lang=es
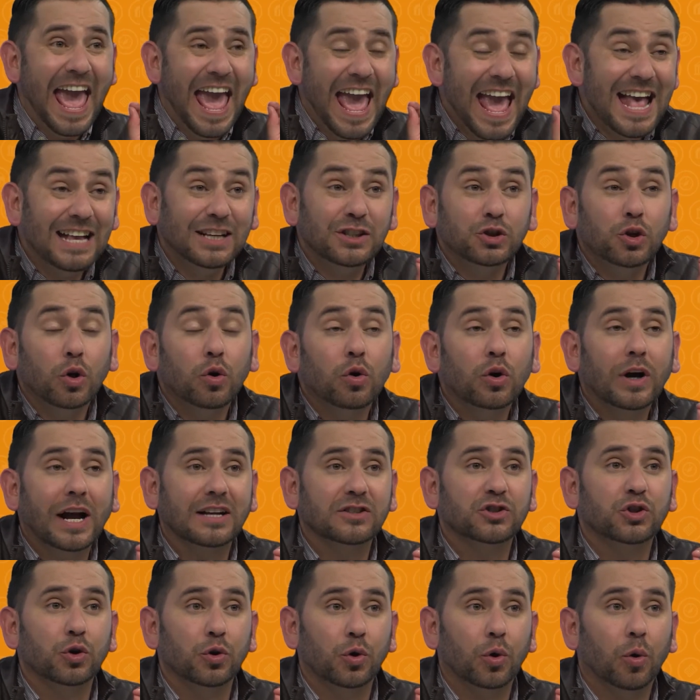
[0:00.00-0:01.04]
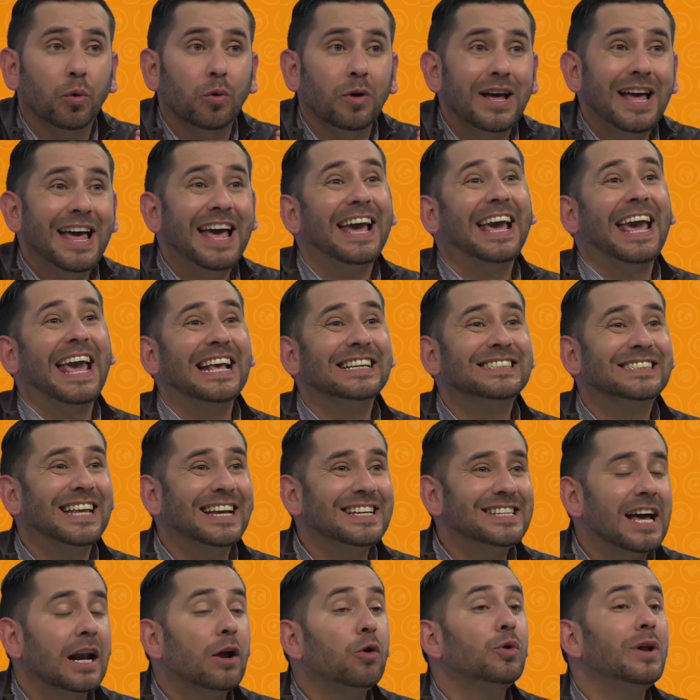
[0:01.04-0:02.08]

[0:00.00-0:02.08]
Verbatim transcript: Esto ocasionó que estallara